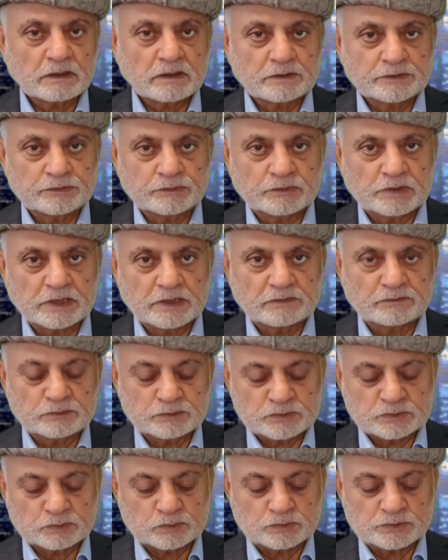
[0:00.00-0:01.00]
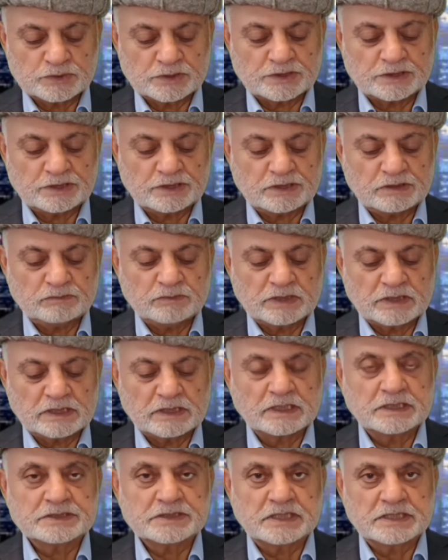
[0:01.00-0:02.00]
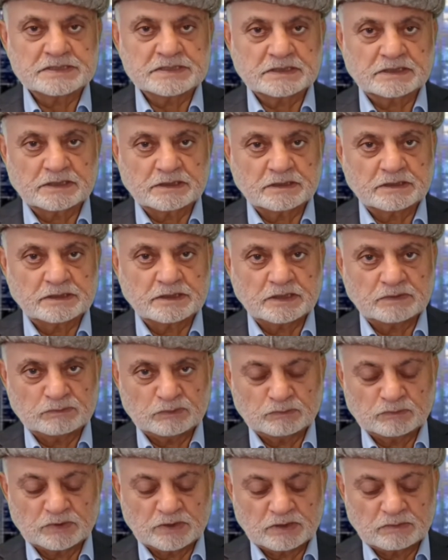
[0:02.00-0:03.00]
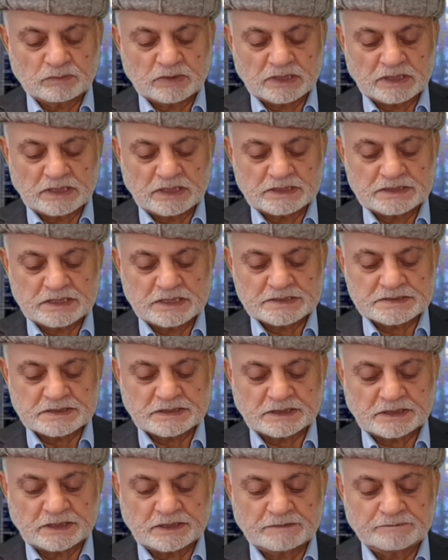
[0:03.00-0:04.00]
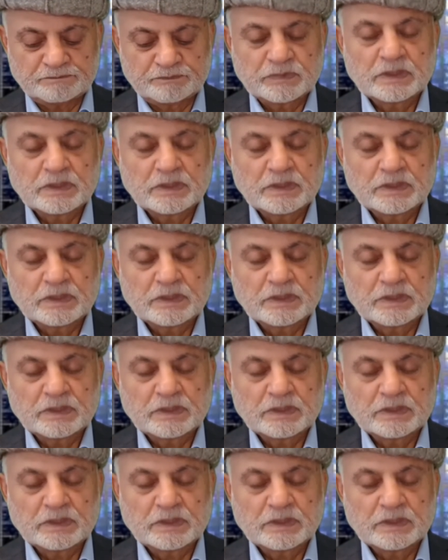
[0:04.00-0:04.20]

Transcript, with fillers: जो है उसको यकीनी बनाया जा सके या मुमकिन बनाया जा सके